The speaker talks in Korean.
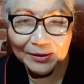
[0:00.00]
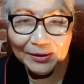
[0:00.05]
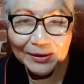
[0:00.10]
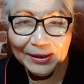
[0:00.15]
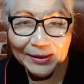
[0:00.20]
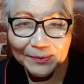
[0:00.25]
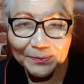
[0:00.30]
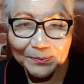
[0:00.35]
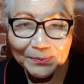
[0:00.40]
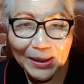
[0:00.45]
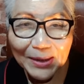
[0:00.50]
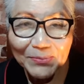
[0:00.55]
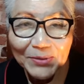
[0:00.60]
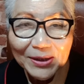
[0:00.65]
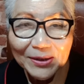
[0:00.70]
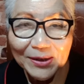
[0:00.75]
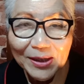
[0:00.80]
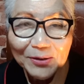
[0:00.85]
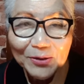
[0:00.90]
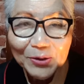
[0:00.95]
그렇게
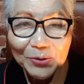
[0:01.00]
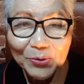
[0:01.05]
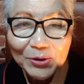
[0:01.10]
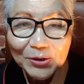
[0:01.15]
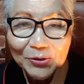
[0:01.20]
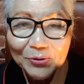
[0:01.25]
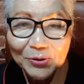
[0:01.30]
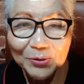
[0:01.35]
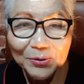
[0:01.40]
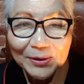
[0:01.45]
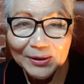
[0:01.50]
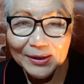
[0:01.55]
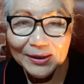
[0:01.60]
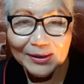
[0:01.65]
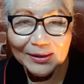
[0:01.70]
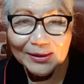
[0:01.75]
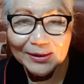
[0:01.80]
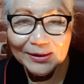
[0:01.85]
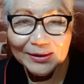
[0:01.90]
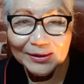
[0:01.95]
마음이 너그러워지고
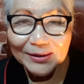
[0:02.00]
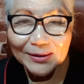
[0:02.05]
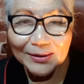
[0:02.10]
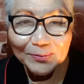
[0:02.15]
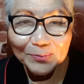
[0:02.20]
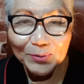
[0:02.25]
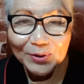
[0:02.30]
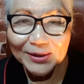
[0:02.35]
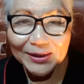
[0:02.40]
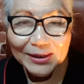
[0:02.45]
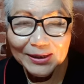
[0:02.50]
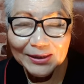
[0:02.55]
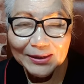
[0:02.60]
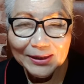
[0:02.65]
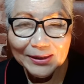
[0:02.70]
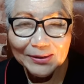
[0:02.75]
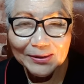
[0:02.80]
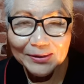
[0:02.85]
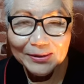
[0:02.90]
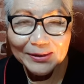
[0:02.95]
그, 그 물질에
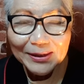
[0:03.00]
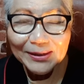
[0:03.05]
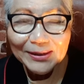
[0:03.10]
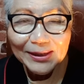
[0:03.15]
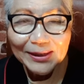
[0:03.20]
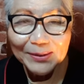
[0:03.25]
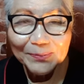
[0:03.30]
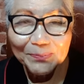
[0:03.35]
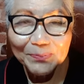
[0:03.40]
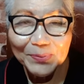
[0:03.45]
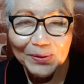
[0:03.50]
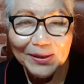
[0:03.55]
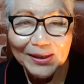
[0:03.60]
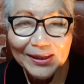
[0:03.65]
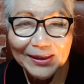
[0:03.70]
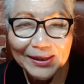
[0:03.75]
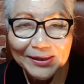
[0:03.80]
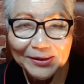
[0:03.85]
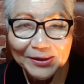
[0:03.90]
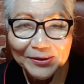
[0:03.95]
대해서 굉장히
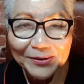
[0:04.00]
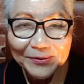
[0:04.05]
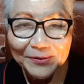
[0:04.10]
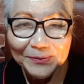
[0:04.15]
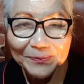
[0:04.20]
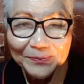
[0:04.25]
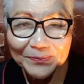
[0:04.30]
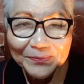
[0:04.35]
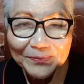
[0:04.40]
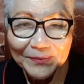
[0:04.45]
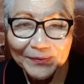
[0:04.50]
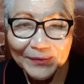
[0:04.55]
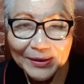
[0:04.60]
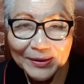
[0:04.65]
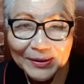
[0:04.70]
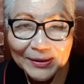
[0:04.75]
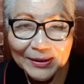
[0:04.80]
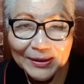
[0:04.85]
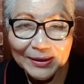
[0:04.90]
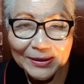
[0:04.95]
편안해져요.
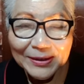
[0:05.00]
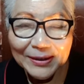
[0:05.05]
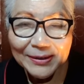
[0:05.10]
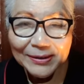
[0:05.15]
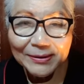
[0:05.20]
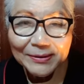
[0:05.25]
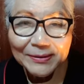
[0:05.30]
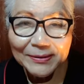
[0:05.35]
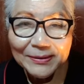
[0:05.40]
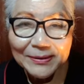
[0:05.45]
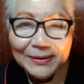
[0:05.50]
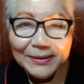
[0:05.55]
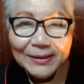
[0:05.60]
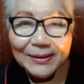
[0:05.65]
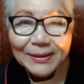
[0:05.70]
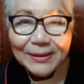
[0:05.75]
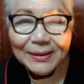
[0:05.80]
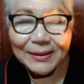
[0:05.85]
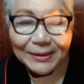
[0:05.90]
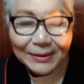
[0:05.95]
그래서,
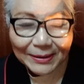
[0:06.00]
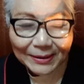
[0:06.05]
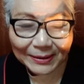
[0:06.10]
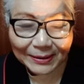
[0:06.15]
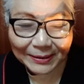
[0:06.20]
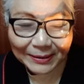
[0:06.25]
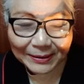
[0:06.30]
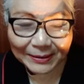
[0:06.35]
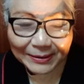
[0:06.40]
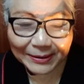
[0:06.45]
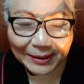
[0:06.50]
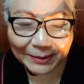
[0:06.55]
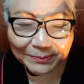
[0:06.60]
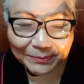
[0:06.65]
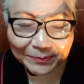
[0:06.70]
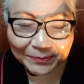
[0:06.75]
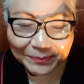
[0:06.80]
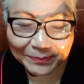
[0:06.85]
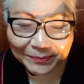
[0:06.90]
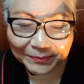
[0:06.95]
어,
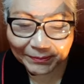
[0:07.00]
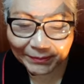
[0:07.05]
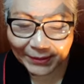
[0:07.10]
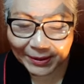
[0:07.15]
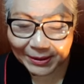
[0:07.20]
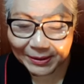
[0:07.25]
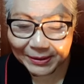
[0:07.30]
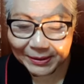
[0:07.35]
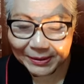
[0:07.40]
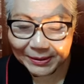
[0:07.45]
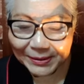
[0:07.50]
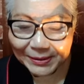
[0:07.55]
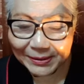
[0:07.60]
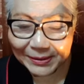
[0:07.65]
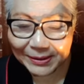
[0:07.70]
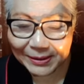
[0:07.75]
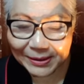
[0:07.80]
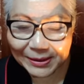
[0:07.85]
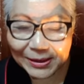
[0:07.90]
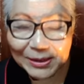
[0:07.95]
참, 어,
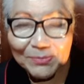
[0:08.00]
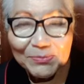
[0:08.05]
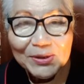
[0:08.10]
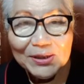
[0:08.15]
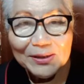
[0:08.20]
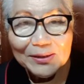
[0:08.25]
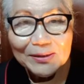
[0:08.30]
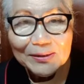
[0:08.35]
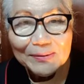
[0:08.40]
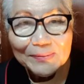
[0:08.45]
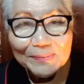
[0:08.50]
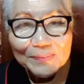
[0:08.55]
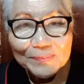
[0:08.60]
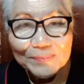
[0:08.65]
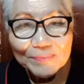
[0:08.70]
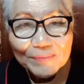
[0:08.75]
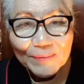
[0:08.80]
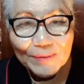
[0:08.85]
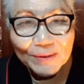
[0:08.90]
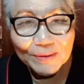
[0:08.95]
금식은
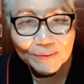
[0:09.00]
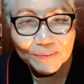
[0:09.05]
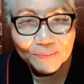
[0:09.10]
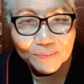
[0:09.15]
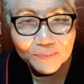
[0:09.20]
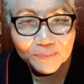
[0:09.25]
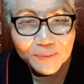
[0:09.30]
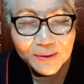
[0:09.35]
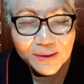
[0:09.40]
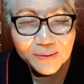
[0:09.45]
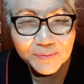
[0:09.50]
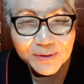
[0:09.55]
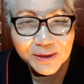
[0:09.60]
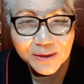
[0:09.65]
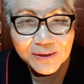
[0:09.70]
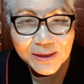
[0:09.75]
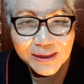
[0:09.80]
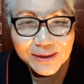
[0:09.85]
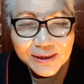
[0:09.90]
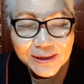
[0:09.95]
음, 믿음을
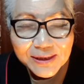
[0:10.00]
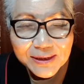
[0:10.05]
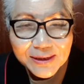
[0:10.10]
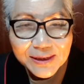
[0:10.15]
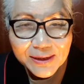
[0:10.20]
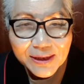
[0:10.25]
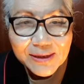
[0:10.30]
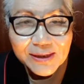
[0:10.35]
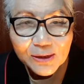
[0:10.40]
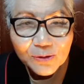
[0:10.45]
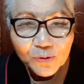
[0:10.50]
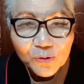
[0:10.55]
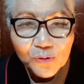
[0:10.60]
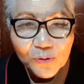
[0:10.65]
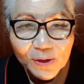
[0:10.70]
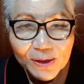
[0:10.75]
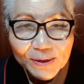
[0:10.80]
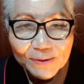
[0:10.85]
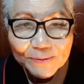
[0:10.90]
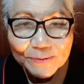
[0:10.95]
성장시키는데 굉장히
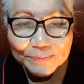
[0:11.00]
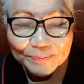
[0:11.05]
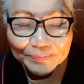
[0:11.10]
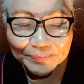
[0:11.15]
중요해요.